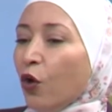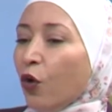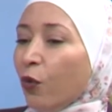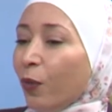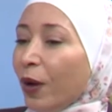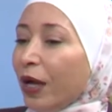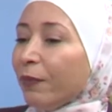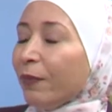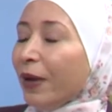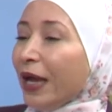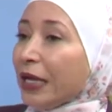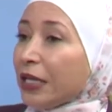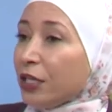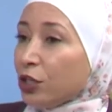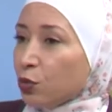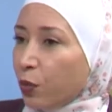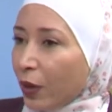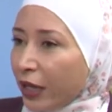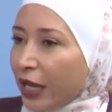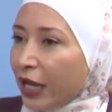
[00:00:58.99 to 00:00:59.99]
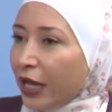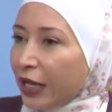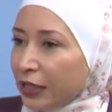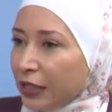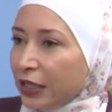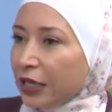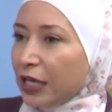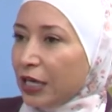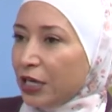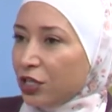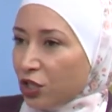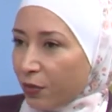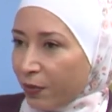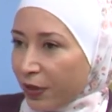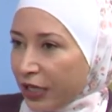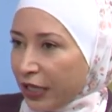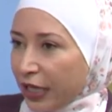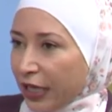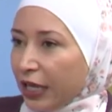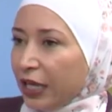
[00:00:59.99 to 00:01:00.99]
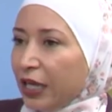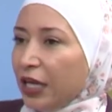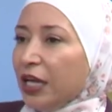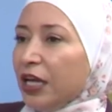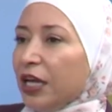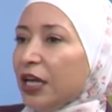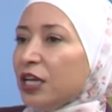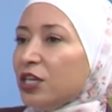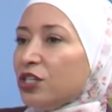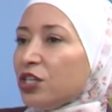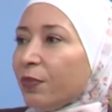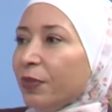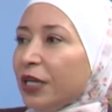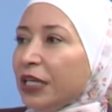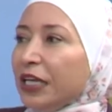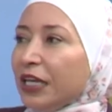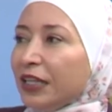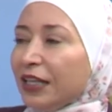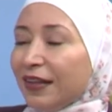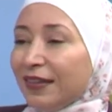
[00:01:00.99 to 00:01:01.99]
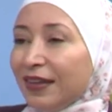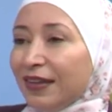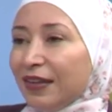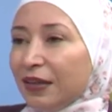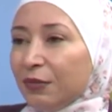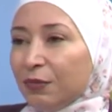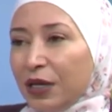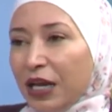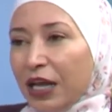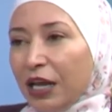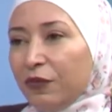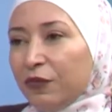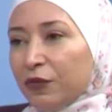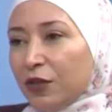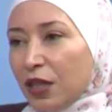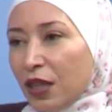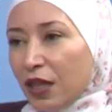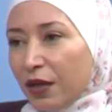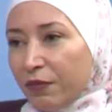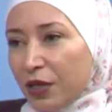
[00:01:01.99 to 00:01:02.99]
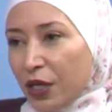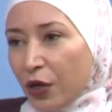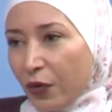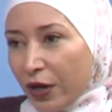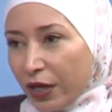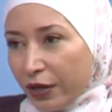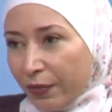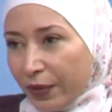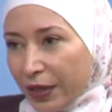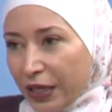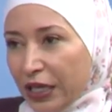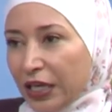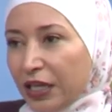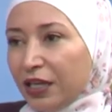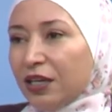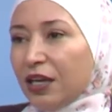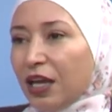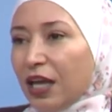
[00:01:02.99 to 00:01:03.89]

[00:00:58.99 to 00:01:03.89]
وبحب احكي شوي عن الجمعيه مم. الجمعيه تاسست بال 1940